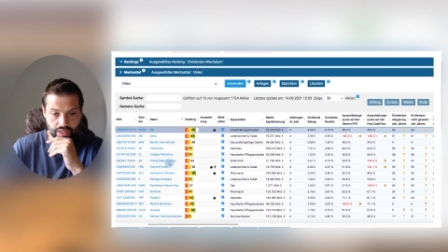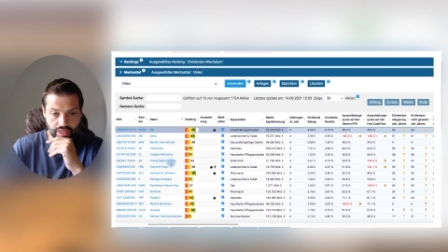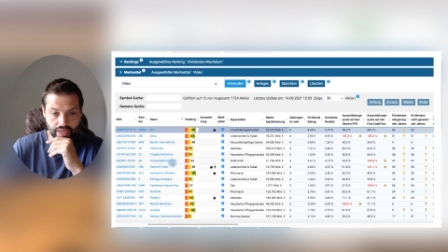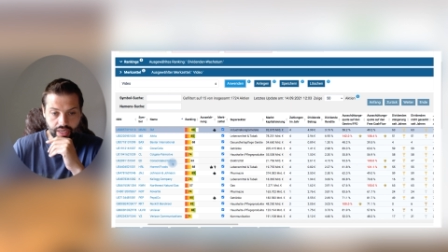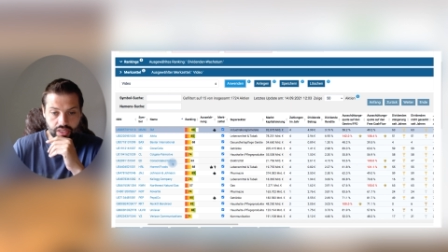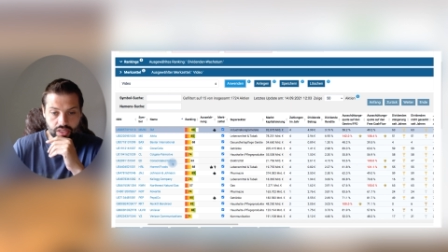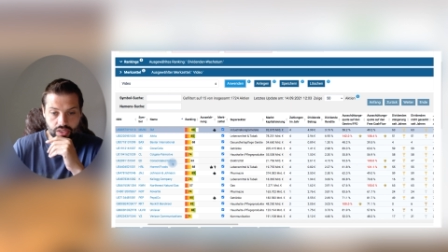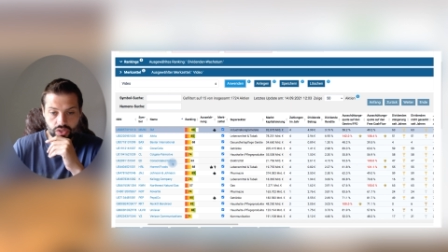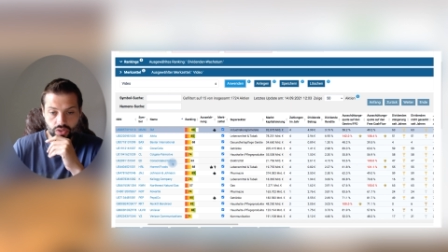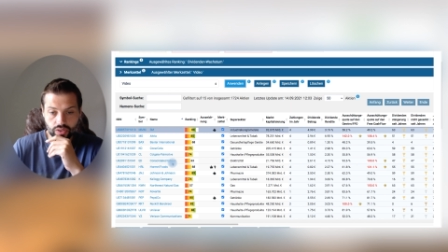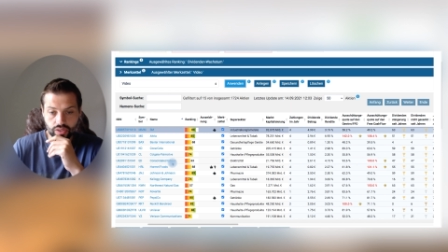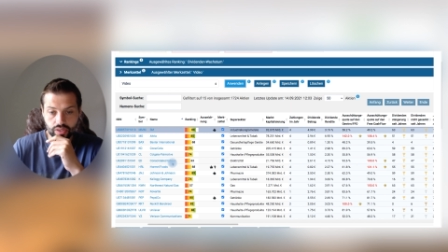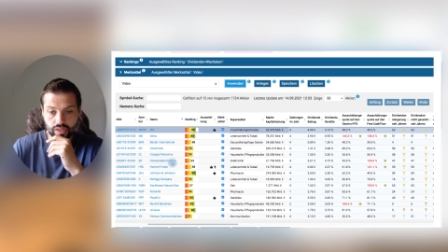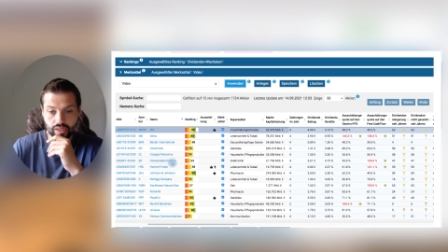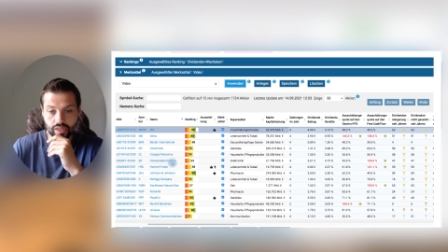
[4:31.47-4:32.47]

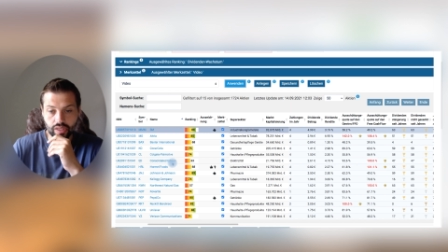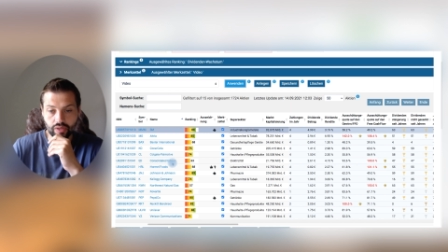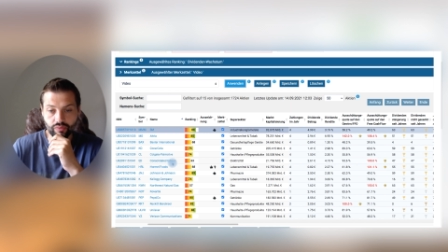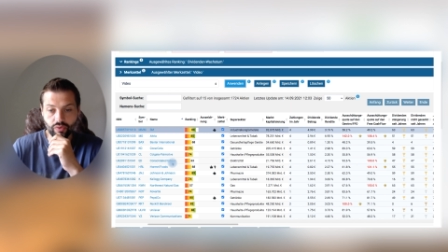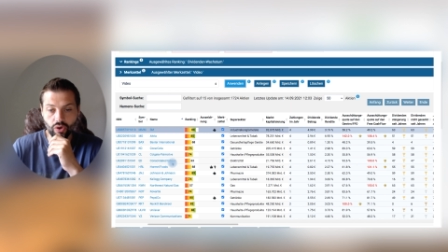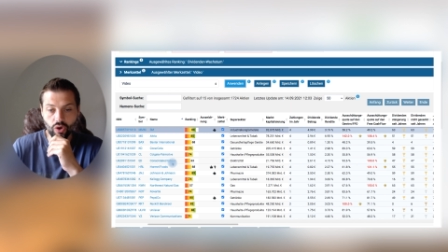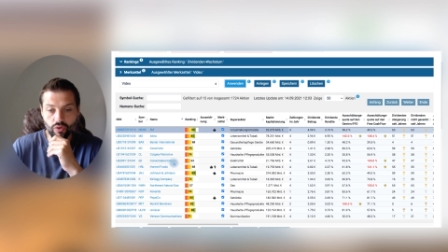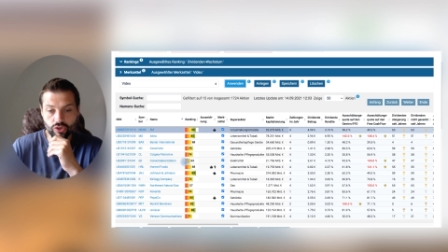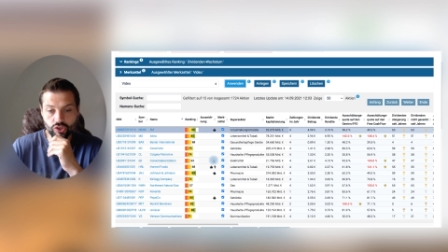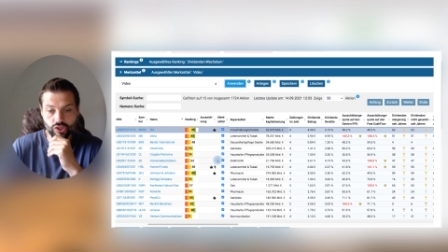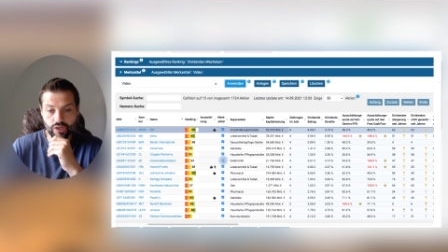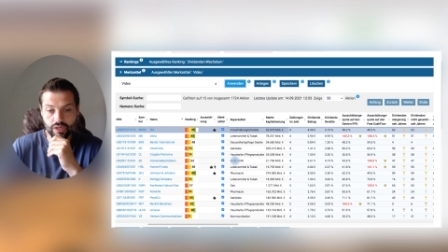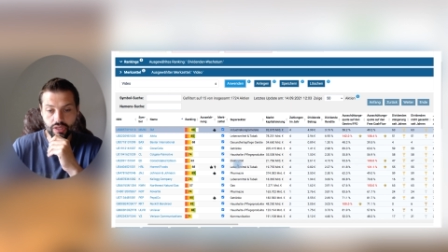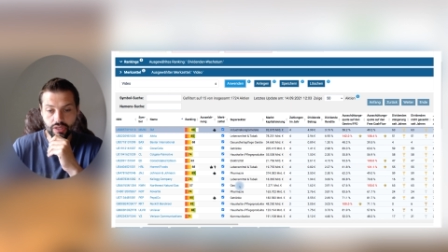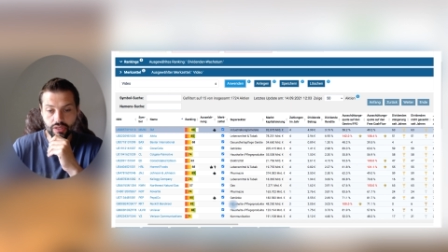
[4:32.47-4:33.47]
Edison kennen wir auch
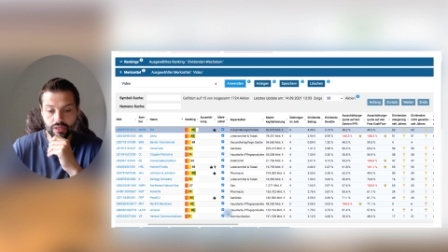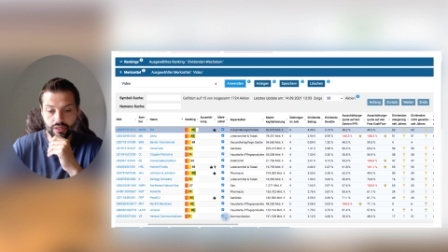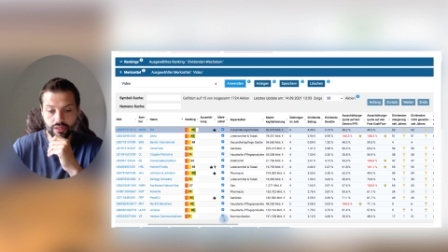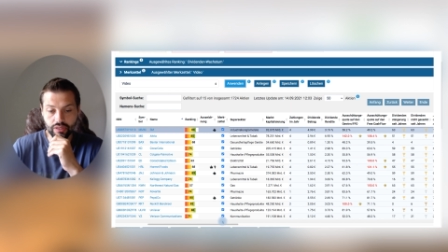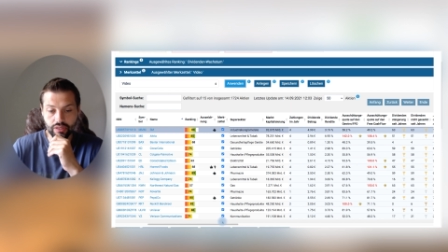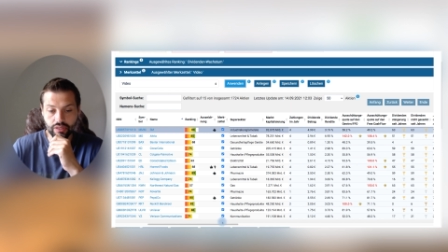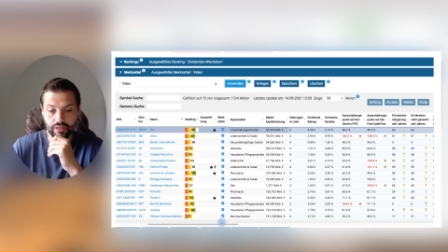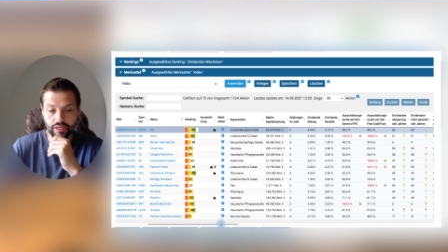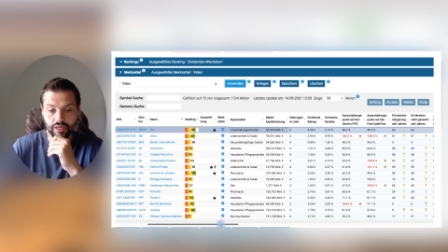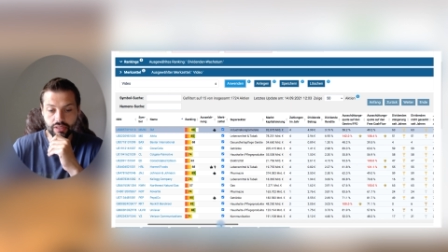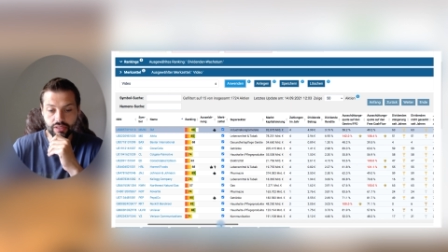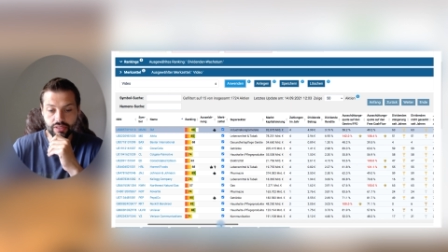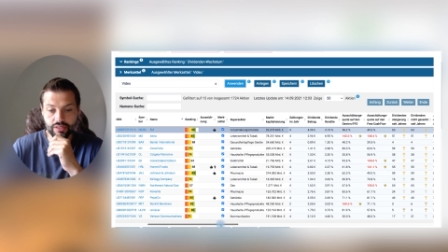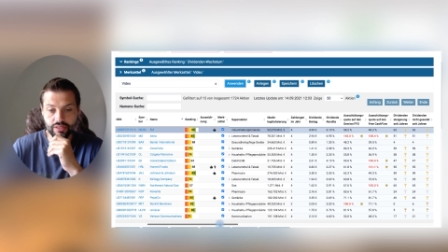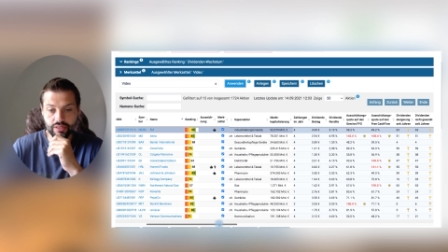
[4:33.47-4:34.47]
wahrscheinlich, äh,
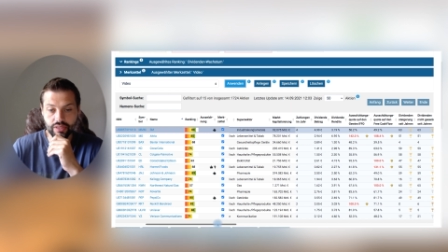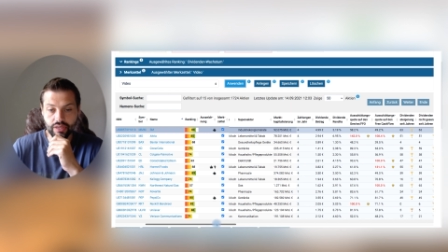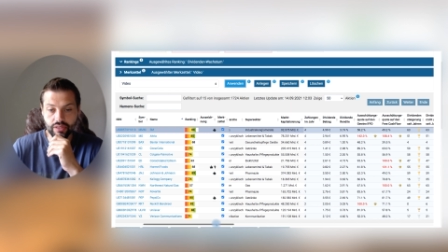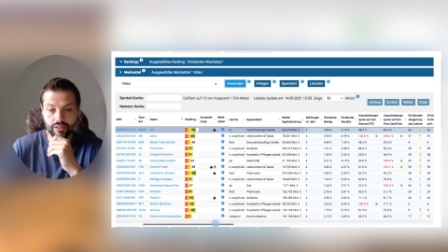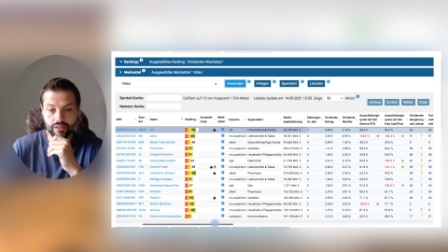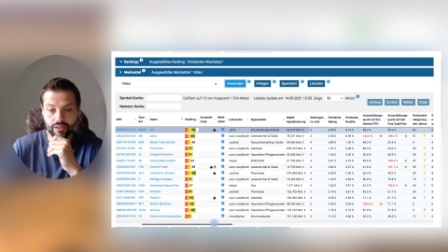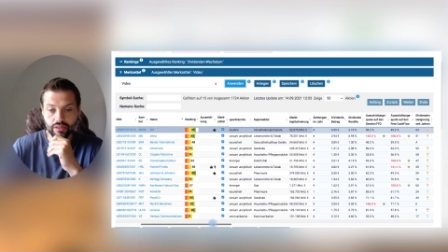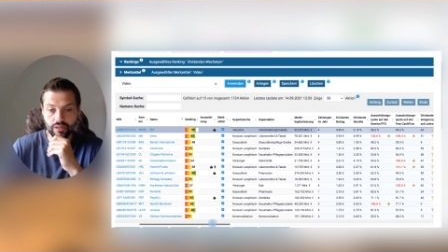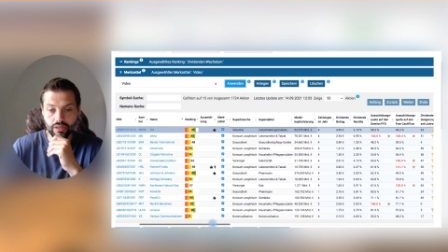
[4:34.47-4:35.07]
Elektrizität,